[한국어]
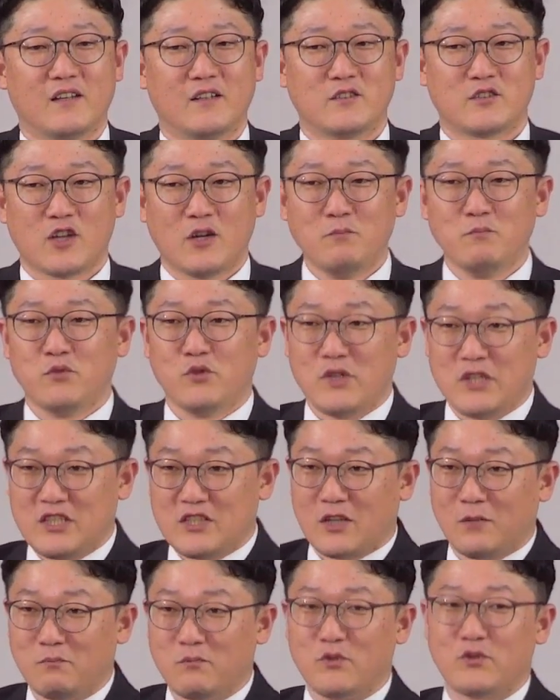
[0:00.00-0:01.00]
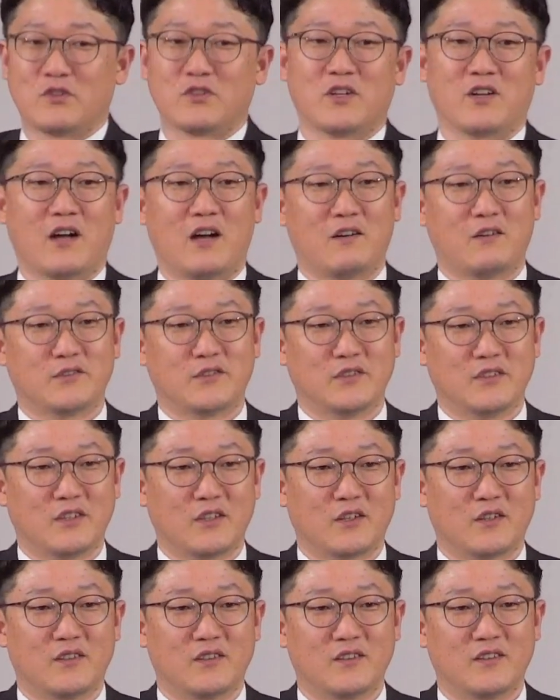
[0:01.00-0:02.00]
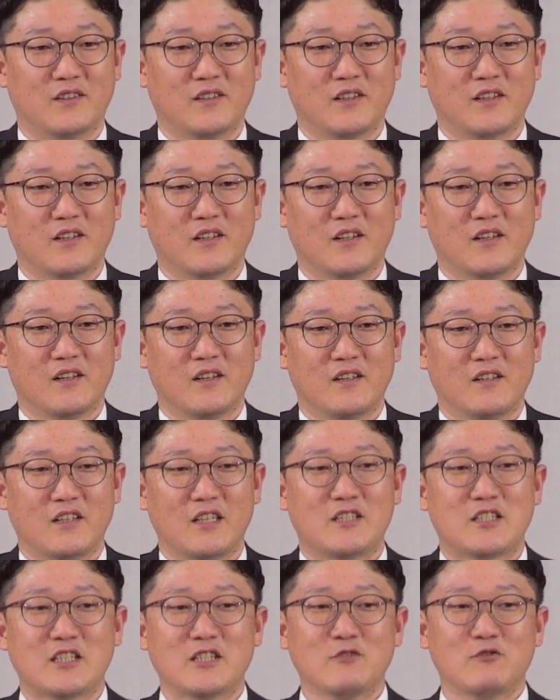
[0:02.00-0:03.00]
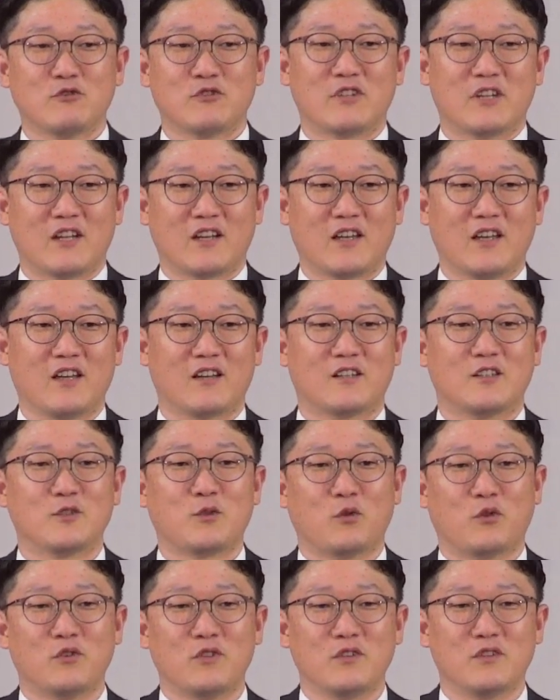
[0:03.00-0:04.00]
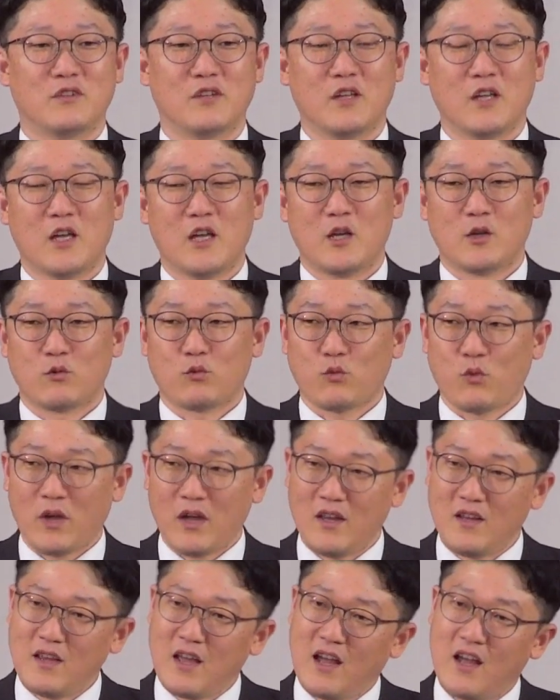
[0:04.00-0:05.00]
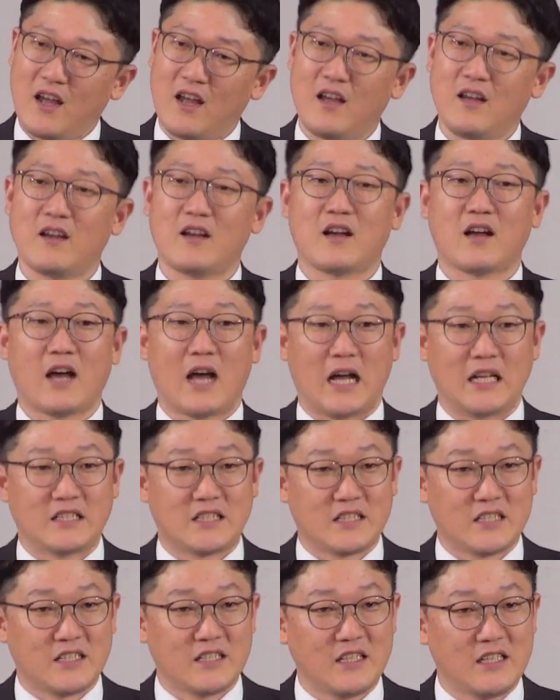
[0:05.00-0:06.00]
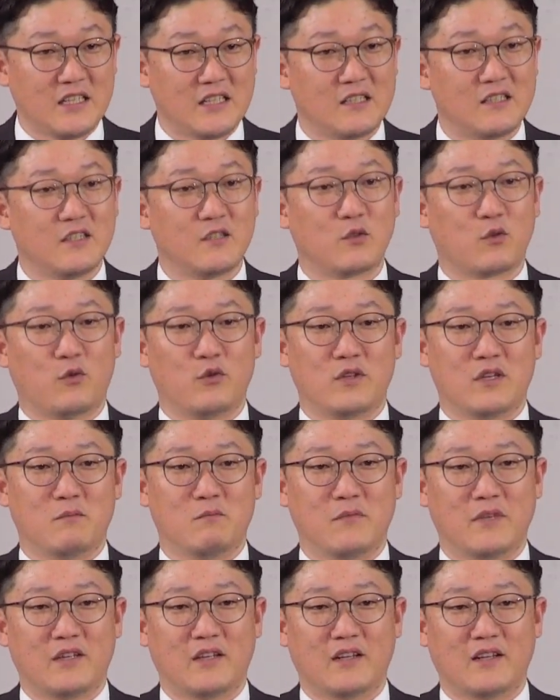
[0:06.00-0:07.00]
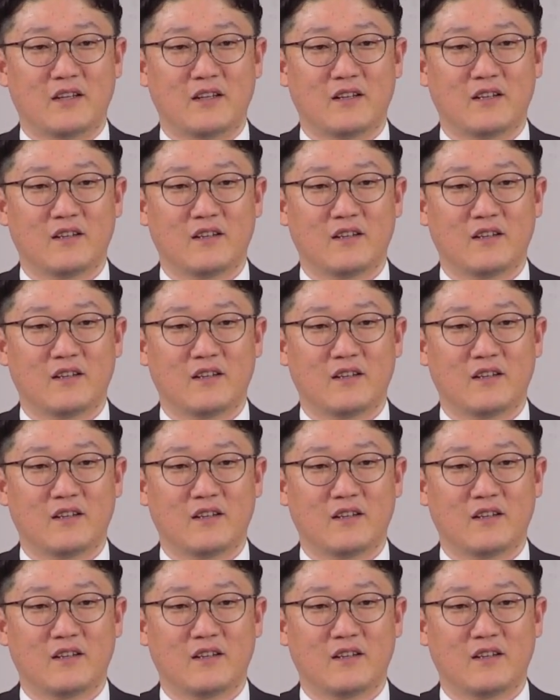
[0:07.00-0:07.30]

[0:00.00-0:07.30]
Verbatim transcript: 천불, 이천불 들어가거든요. 이 친구들에게 그 돈은 꽤나 가치 있는 돈입니다.